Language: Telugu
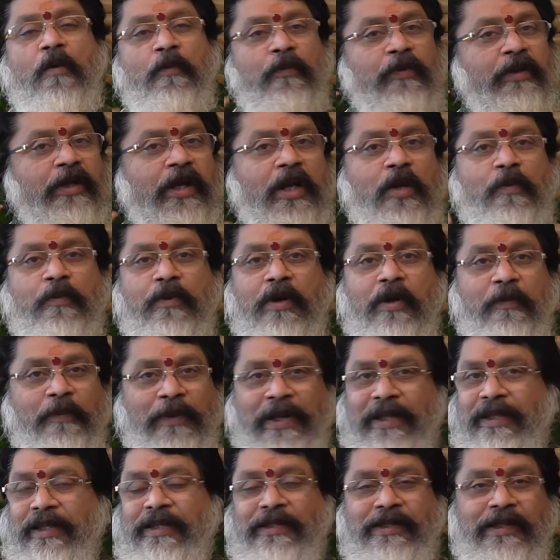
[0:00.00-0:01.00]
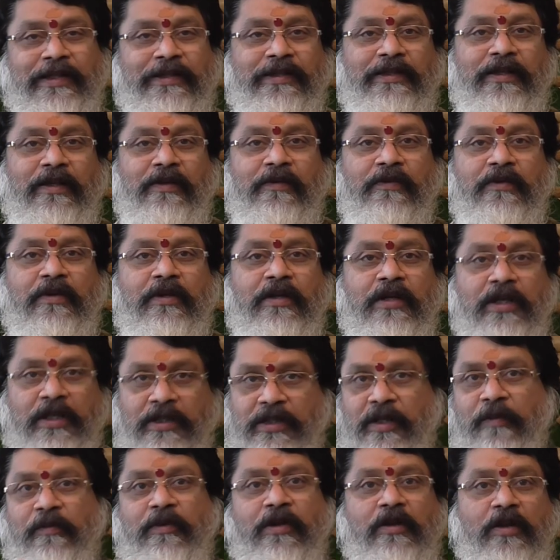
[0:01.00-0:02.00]
ముందుకెళ్ళిపోవడం ప్రయత్నం చేస్తారు
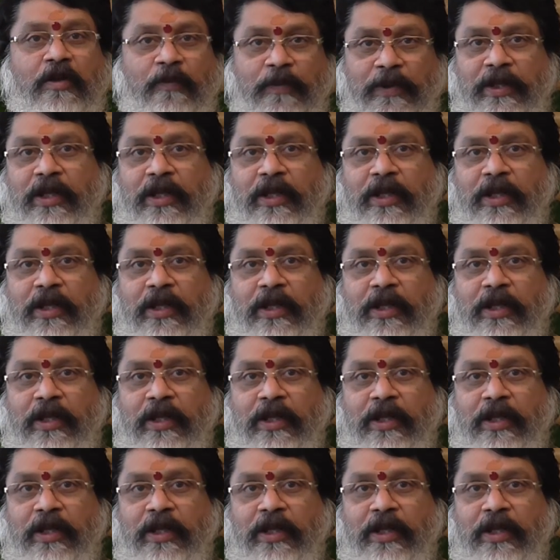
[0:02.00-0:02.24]
ఈ సమయాన్ని